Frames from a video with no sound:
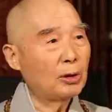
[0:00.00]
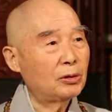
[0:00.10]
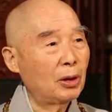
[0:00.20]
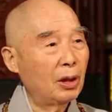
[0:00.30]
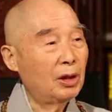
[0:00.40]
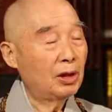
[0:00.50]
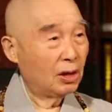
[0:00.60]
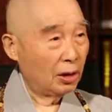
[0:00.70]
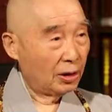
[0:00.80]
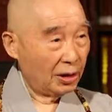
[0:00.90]
错，没错，
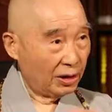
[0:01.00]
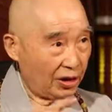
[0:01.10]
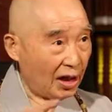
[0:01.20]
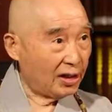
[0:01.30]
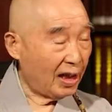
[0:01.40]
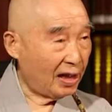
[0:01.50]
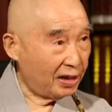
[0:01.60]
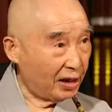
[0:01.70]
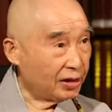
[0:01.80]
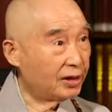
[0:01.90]
现
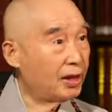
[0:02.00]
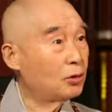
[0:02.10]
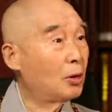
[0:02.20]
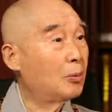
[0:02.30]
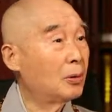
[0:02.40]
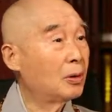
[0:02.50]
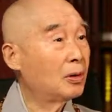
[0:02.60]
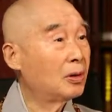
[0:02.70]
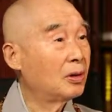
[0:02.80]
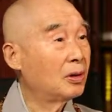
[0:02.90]
在也是在做梦。
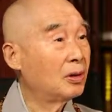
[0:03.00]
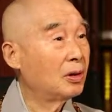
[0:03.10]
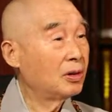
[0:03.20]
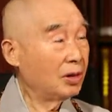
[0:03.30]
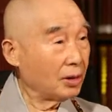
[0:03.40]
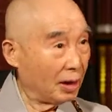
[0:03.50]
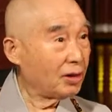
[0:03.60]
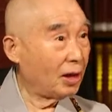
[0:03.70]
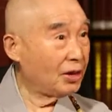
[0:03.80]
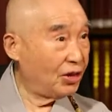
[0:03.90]
啊，是
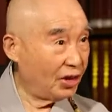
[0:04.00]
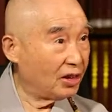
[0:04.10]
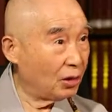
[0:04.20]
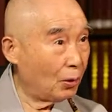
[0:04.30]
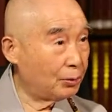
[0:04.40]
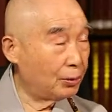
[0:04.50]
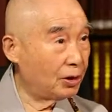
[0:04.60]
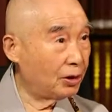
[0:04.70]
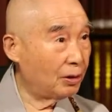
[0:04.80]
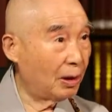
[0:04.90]
等到你醒的过
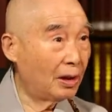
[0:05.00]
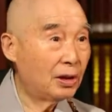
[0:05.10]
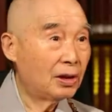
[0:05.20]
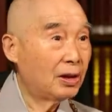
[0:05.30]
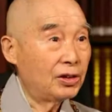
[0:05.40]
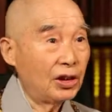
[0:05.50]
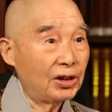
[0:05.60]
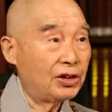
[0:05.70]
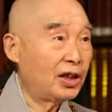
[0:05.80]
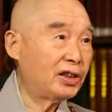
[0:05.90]
去之后，
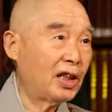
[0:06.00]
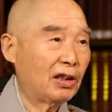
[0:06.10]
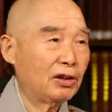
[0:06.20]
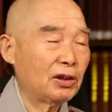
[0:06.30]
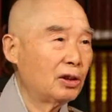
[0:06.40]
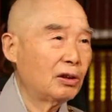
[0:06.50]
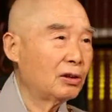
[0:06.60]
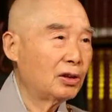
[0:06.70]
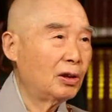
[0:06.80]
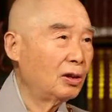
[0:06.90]
这个现象
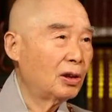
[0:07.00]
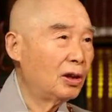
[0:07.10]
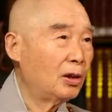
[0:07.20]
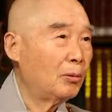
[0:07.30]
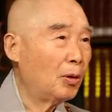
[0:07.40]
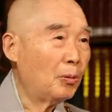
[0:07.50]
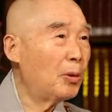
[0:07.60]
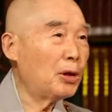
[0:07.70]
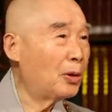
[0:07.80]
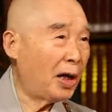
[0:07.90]

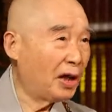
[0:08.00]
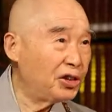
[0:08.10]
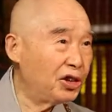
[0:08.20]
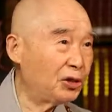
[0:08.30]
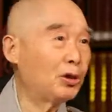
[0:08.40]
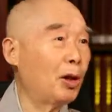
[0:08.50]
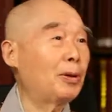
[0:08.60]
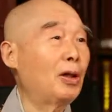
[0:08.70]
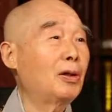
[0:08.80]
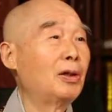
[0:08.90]
没有痕迹都
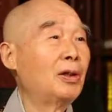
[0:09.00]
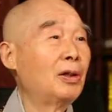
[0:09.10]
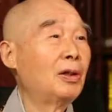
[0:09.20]
找不到，